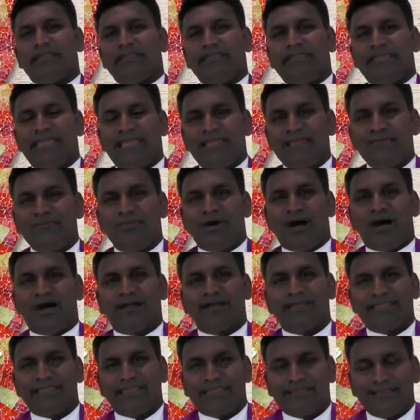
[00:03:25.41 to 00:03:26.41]

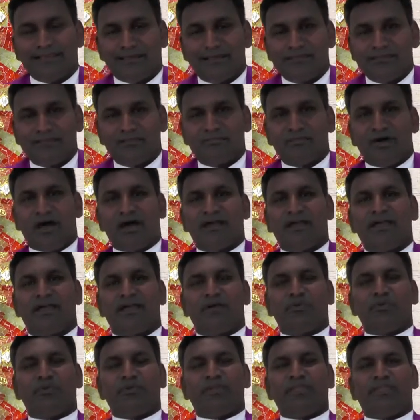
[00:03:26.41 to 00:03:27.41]
இயல்பாக யதார்த்தமாக
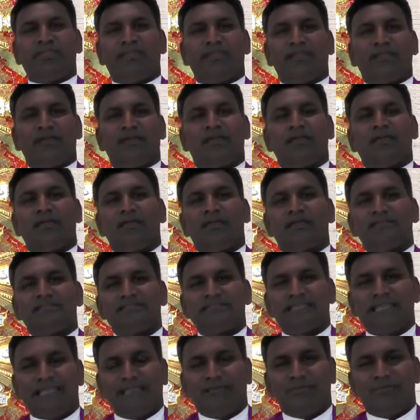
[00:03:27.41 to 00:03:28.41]
அவருடைய
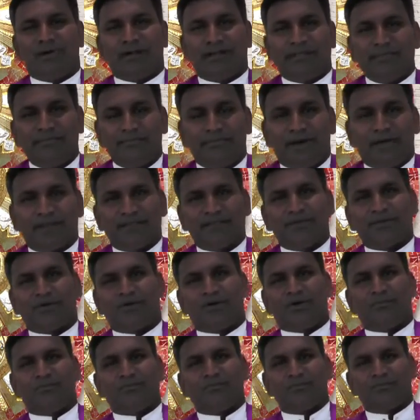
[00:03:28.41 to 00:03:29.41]
செயல்பாடை
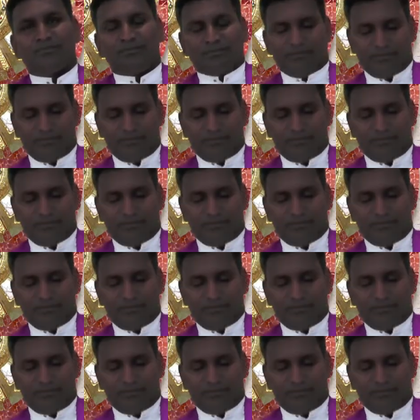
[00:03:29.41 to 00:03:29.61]
பார்க்கிறோம்